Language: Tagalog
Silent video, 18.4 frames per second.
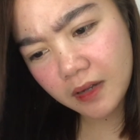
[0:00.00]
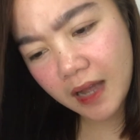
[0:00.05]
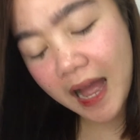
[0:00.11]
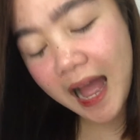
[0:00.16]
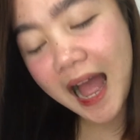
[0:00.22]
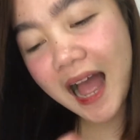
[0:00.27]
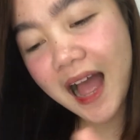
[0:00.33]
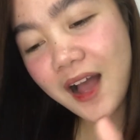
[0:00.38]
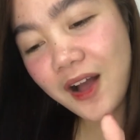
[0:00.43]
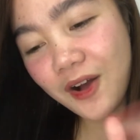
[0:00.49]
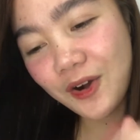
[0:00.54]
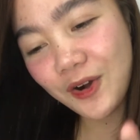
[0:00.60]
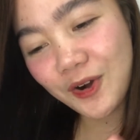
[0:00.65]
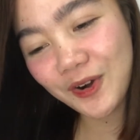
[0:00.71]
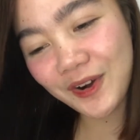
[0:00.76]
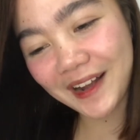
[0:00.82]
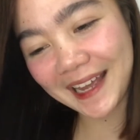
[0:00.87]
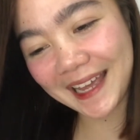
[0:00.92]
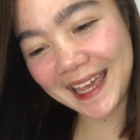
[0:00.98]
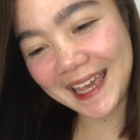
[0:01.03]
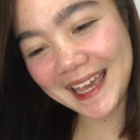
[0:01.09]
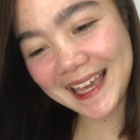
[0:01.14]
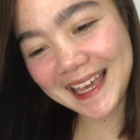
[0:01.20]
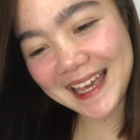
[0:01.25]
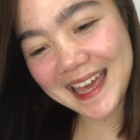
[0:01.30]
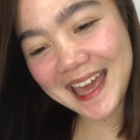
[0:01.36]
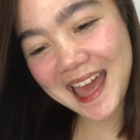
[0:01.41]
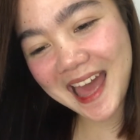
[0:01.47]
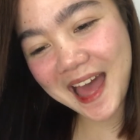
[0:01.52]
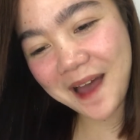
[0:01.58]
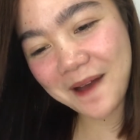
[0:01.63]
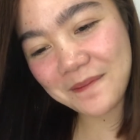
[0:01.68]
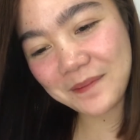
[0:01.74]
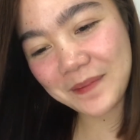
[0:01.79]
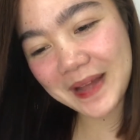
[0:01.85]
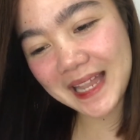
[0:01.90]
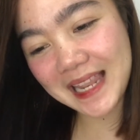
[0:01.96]
Ah, okay.
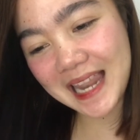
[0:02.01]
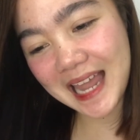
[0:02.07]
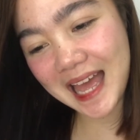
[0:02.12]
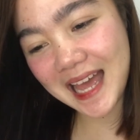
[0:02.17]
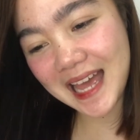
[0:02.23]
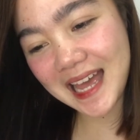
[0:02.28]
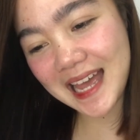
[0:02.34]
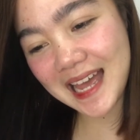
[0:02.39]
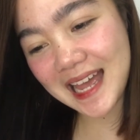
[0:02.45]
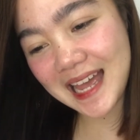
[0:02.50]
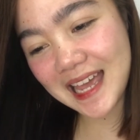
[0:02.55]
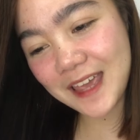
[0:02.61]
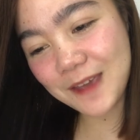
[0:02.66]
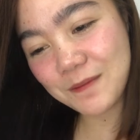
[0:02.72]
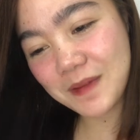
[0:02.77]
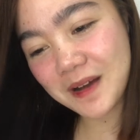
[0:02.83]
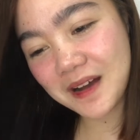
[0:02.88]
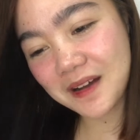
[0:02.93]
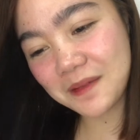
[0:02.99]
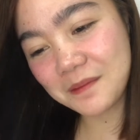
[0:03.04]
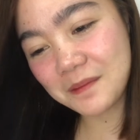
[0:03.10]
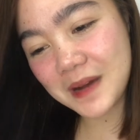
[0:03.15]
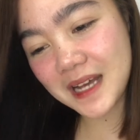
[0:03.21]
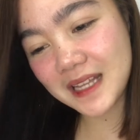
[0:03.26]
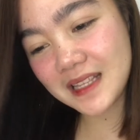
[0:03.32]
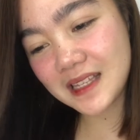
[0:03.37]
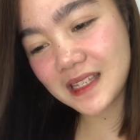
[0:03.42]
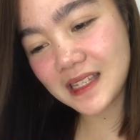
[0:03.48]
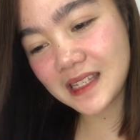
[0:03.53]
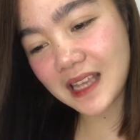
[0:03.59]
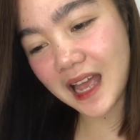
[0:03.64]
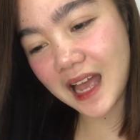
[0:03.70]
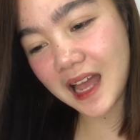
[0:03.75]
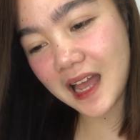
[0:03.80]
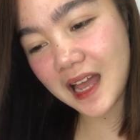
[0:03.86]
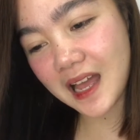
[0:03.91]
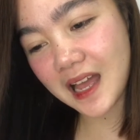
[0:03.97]
Kaya pala, ibang
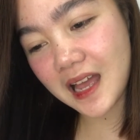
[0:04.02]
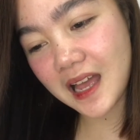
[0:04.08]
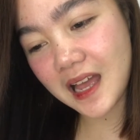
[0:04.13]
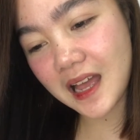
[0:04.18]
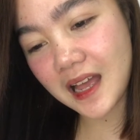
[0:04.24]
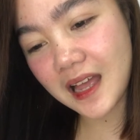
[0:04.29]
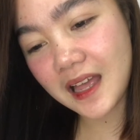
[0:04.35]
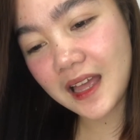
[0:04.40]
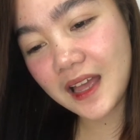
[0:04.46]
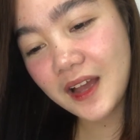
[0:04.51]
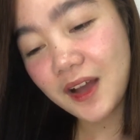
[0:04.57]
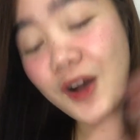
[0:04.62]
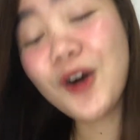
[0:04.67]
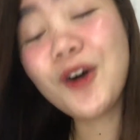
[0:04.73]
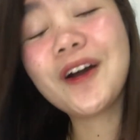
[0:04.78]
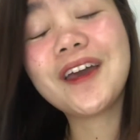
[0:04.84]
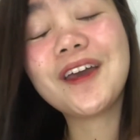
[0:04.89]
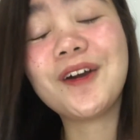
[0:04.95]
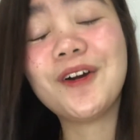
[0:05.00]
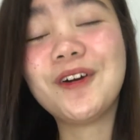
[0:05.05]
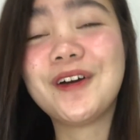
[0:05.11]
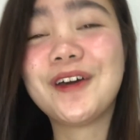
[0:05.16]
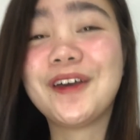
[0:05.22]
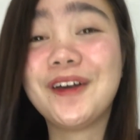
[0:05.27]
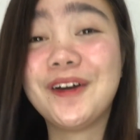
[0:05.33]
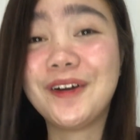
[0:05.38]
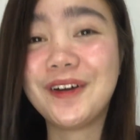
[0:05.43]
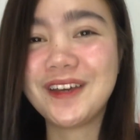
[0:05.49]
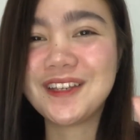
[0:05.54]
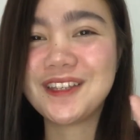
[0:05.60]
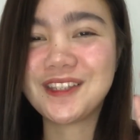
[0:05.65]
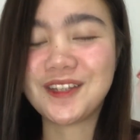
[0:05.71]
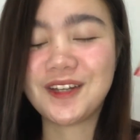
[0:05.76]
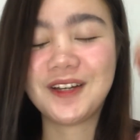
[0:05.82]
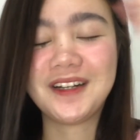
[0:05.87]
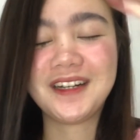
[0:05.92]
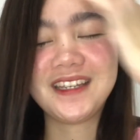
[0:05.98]
bansa. Okay, okay, okay.
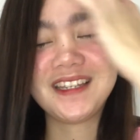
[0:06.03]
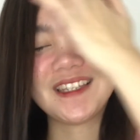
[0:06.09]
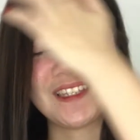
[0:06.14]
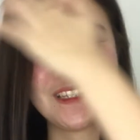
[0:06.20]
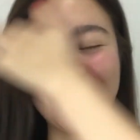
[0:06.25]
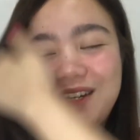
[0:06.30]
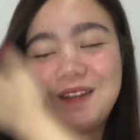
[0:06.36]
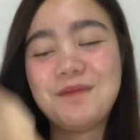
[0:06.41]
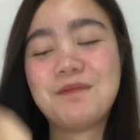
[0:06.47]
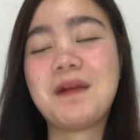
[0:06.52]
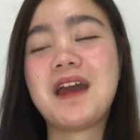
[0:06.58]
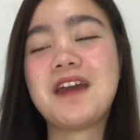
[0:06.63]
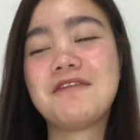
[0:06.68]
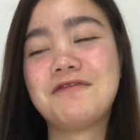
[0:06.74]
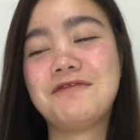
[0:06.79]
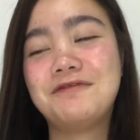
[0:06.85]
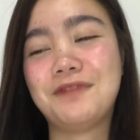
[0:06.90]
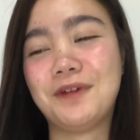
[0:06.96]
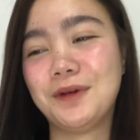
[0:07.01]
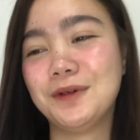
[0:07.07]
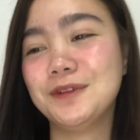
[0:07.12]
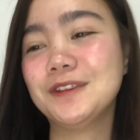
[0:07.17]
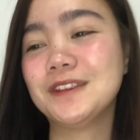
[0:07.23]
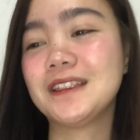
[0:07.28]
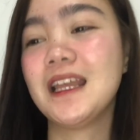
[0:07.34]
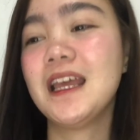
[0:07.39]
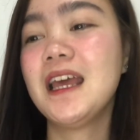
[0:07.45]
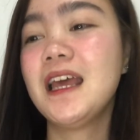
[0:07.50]
Sorry, sorry. My fault.